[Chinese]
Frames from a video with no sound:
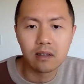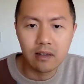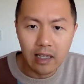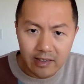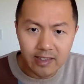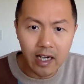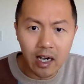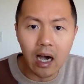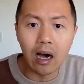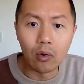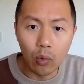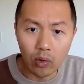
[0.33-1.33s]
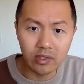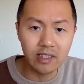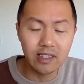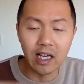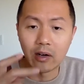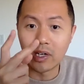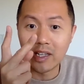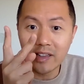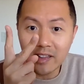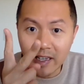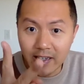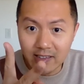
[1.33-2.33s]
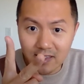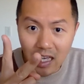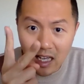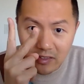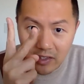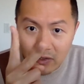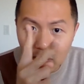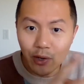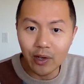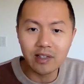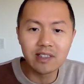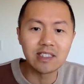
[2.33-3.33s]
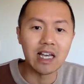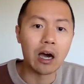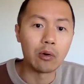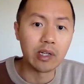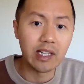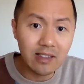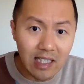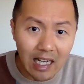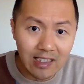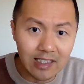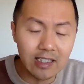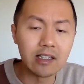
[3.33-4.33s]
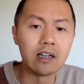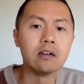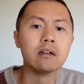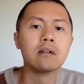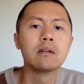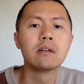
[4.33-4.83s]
大家好，我是小林，点赞订阅小林财经呢，